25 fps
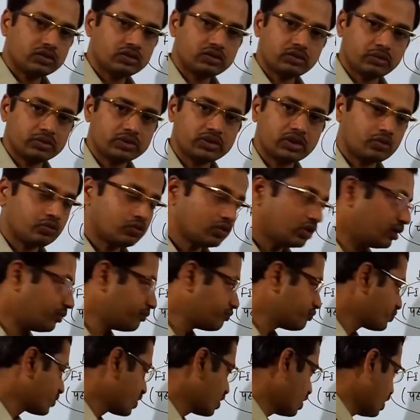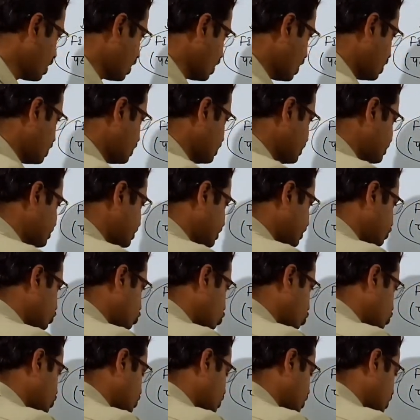समझ गए होंगे इससे
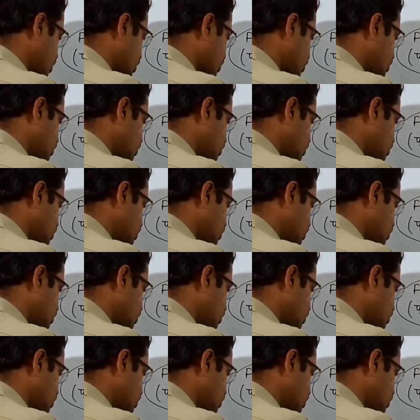दो तरह